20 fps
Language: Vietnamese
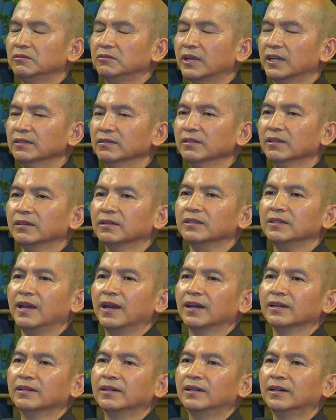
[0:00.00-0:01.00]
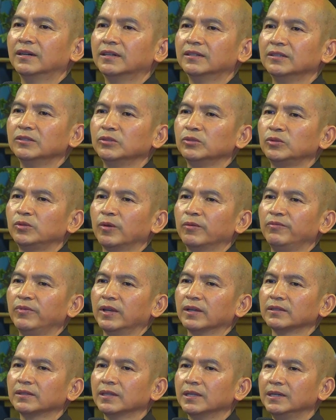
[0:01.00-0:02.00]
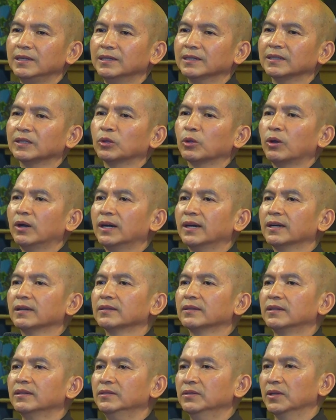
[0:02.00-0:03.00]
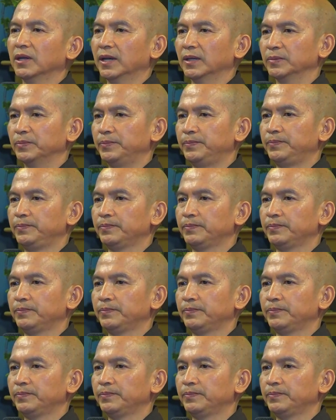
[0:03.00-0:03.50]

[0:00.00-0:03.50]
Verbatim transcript: rảnh thời gian hơn cho việc thiền tọa kinh hành.